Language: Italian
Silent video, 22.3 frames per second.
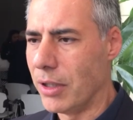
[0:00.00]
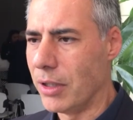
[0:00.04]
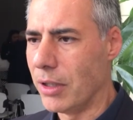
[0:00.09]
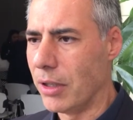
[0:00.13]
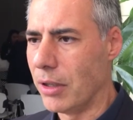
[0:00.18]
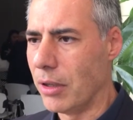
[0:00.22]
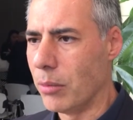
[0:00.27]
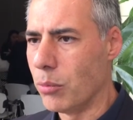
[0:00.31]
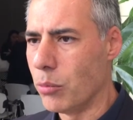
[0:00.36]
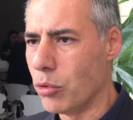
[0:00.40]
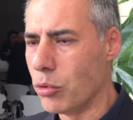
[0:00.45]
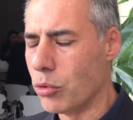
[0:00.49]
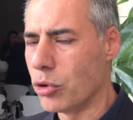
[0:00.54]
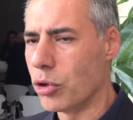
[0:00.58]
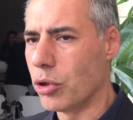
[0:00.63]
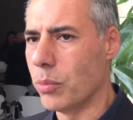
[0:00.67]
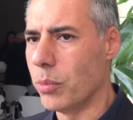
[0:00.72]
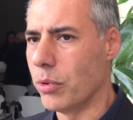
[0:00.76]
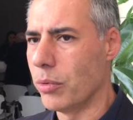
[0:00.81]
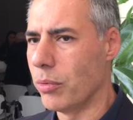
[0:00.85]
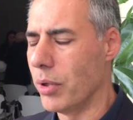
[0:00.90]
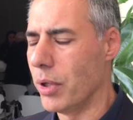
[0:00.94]
vendita nel
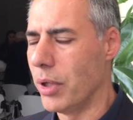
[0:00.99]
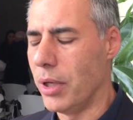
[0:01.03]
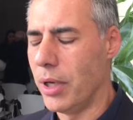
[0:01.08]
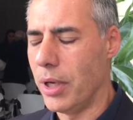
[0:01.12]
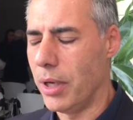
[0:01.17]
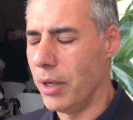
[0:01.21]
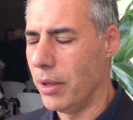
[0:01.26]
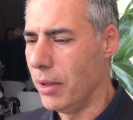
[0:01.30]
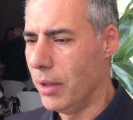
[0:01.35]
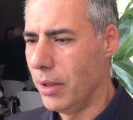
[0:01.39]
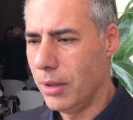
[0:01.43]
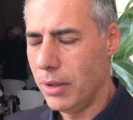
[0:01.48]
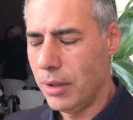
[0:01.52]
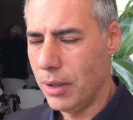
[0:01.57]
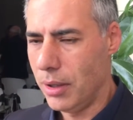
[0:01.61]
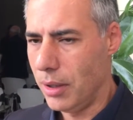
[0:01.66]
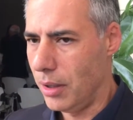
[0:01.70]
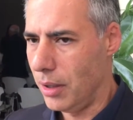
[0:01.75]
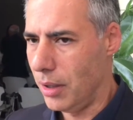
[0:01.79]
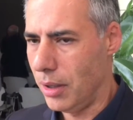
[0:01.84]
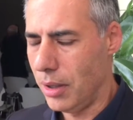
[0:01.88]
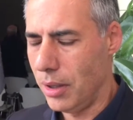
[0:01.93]
Bush, quindi
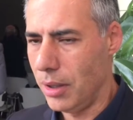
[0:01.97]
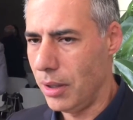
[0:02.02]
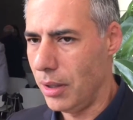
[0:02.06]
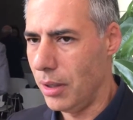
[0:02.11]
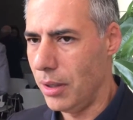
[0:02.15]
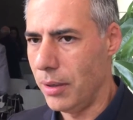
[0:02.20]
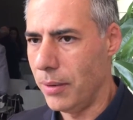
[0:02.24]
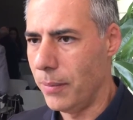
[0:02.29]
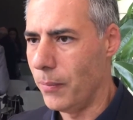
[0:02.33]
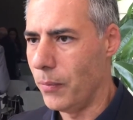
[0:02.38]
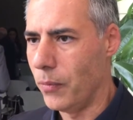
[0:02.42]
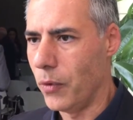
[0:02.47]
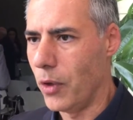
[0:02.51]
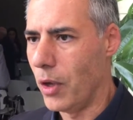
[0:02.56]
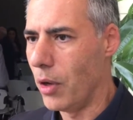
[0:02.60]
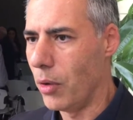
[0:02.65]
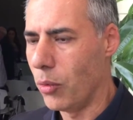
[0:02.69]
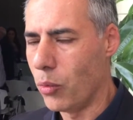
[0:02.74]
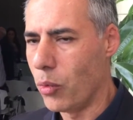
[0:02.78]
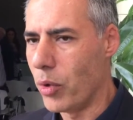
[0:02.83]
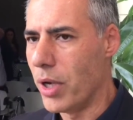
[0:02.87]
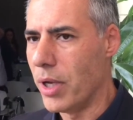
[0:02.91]
eh,
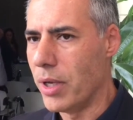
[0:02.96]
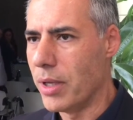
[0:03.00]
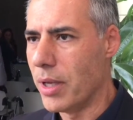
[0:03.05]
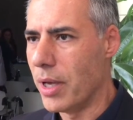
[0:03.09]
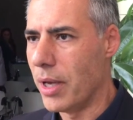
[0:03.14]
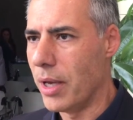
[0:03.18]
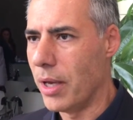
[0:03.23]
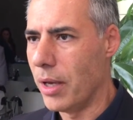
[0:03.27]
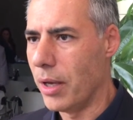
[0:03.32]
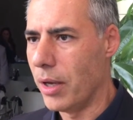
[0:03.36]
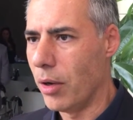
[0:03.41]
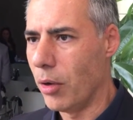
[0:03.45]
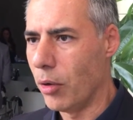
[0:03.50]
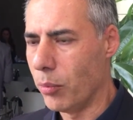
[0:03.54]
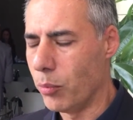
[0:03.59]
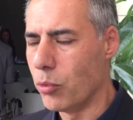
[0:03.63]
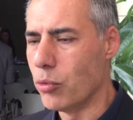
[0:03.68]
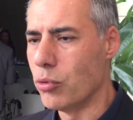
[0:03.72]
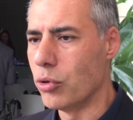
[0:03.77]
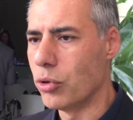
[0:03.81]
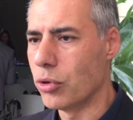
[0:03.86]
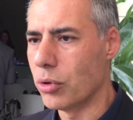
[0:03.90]
guide,
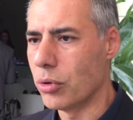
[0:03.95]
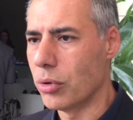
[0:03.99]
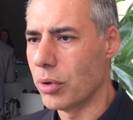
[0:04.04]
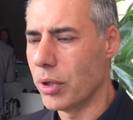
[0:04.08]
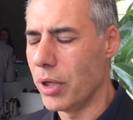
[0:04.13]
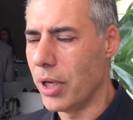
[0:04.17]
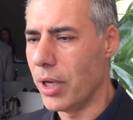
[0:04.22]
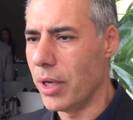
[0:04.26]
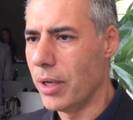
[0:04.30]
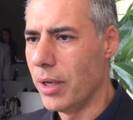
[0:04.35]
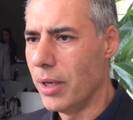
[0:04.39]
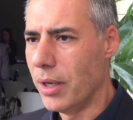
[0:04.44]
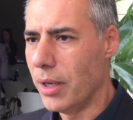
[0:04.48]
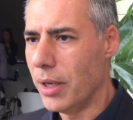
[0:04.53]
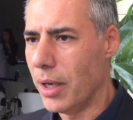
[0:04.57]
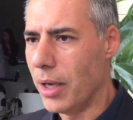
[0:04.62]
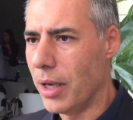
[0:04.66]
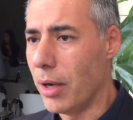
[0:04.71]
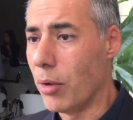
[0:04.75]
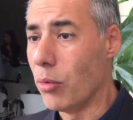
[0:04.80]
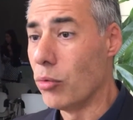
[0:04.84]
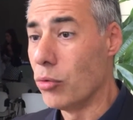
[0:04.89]
opuscoli,
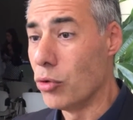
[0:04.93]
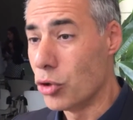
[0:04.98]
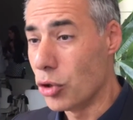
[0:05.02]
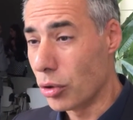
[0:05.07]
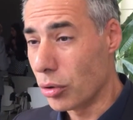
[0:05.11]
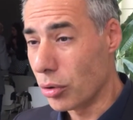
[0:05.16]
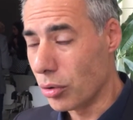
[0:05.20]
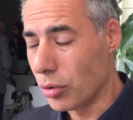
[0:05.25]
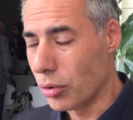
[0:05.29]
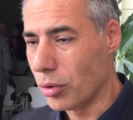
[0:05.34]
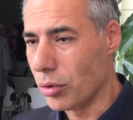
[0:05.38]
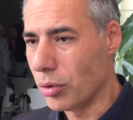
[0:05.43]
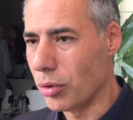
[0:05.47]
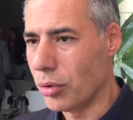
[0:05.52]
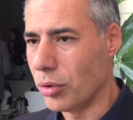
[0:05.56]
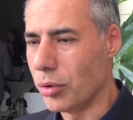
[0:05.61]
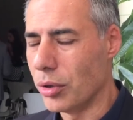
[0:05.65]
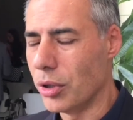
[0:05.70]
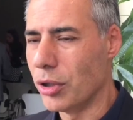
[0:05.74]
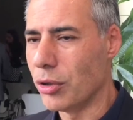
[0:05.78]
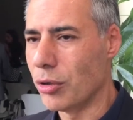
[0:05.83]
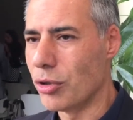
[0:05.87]
eh, un
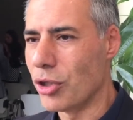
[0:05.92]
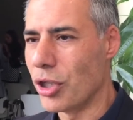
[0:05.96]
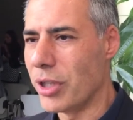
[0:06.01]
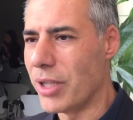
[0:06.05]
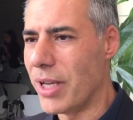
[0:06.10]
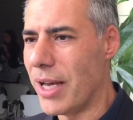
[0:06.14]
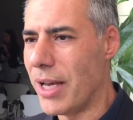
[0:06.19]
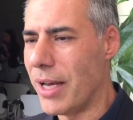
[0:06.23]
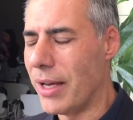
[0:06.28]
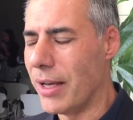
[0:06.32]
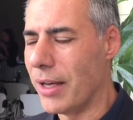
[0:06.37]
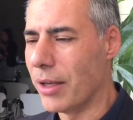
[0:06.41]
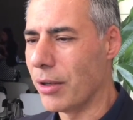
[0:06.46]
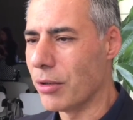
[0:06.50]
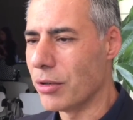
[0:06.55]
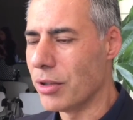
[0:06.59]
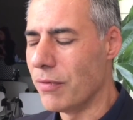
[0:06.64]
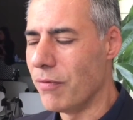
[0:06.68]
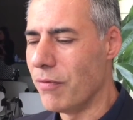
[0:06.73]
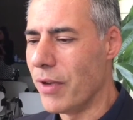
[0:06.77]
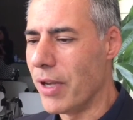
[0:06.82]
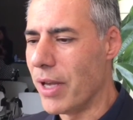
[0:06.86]
gioco di società e
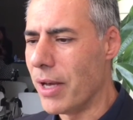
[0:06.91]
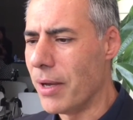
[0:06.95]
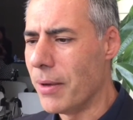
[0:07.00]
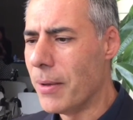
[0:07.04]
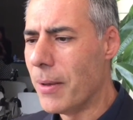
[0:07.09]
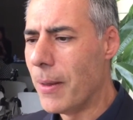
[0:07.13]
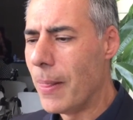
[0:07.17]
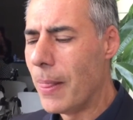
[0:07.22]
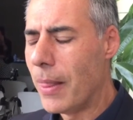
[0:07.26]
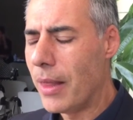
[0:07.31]
così via.